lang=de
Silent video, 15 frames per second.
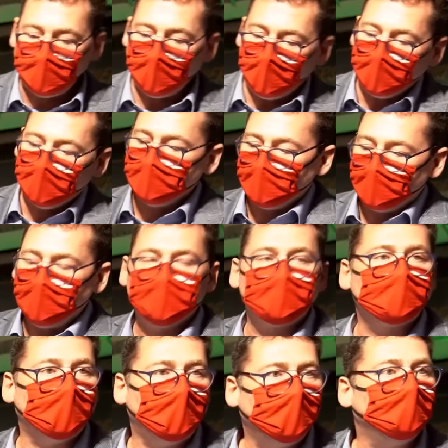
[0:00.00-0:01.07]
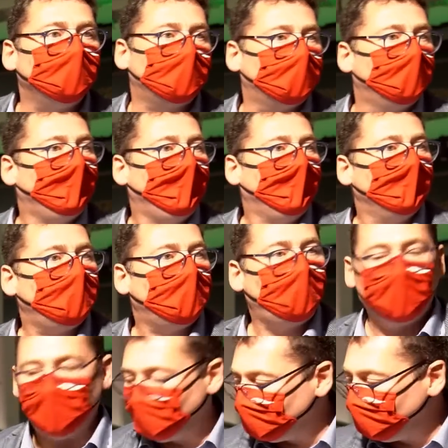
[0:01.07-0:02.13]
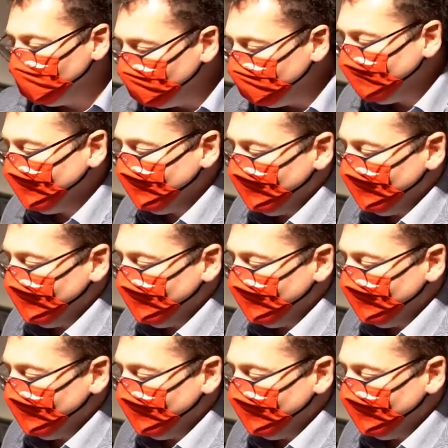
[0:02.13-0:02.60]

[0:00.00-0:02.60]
ist ja eigentlich eine klassische Einwegverpackung. Nur